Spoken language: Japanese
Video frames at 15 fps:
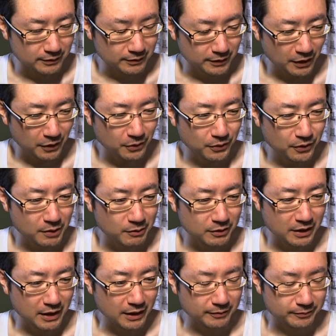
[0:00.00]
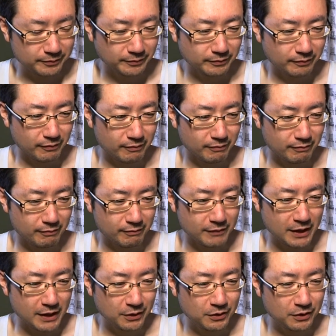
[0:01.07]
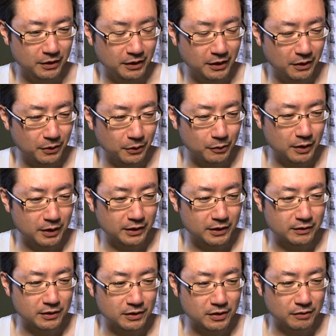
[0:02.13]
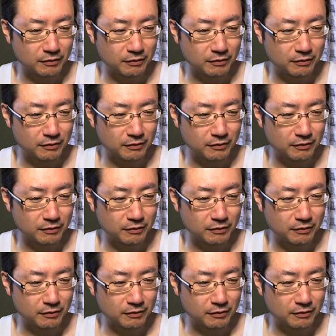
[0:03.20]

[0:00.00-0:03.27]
結構俺もねネットで結構言われてるんです